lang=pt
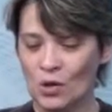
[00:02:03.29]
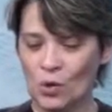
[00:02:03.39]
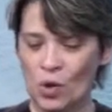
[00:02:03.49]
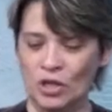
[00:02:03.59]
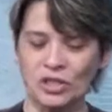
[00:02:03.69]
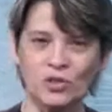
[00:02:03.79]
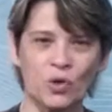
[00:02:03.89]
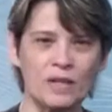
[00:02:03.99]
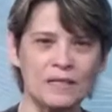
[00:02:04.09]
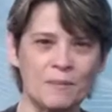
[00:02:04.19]
Hoje
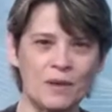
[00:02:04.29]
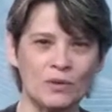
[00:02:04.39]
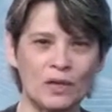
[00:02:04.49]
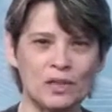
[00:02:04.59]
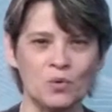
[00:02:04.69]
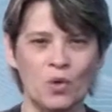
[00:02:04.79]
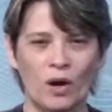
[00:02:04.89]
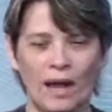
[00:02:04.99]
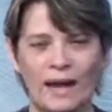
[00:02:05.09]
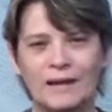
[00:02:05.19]
estou recebendo aqui um
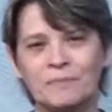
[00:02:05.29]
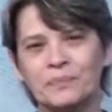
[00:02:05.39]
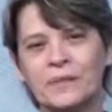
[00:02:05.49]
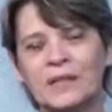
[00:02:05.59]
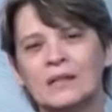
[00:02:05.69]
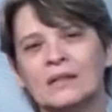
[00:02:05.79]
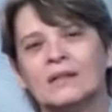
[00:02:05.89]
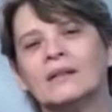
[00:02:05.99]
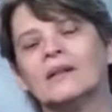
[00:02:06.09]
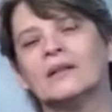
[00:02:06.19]
colega
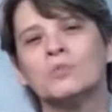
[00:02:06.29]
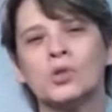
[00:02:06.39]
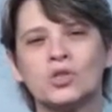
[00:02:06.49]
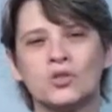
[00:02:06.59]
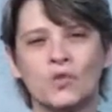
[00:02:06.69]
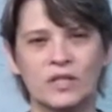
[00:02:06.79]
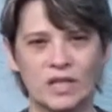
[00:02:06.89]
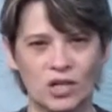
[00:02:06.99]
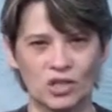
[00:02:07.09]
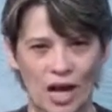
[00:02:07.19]
uh, que muitos de
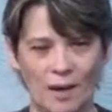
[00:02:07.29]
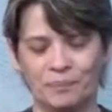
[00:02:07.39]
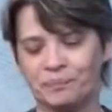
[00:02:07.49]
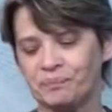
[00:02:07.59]
vocês já